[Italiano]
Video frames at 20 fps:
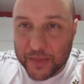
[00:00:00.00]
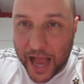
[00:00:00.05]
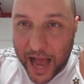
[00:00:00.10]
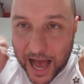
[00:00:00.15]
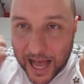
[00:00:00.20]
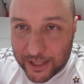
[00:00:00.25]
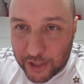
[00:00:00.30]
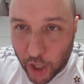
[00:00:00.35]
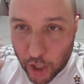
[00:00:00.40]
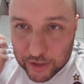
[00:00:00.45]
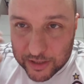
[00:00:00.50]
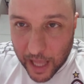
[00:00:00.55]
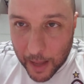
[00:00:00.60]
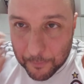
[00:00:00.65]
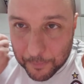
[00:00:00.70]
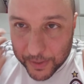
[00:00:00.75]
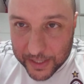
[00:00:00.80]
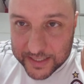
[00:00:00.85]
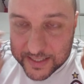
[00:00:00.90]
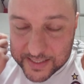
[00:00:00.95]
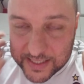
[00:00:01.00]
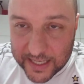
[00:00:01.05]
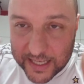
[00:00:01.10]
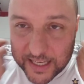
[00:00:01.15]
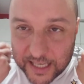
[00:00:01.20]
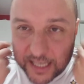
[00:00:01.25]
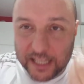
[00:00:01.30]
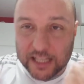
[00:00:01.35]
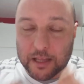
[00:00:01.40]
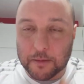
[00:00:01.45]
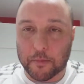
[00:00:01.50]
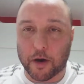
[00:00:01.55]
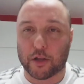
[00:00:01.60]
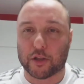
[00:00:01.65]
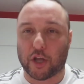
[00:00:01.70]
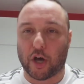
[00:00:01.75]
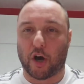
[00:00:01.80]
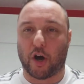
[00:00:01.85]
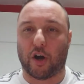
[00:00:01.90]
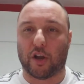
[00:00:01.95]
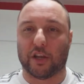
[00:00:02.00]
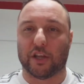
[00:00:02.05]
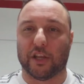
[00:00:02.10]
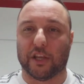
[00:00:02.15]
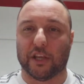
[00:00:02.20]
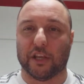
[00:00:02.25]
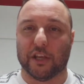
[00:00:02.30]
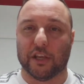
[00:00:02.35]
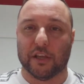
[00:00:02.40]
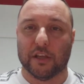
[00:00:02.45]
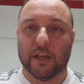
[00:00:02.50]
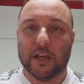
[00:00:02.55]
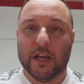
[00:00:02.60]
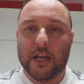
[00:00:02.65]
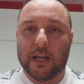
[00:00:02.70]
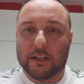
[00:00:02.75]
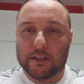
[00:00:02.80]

adotta presind mondoi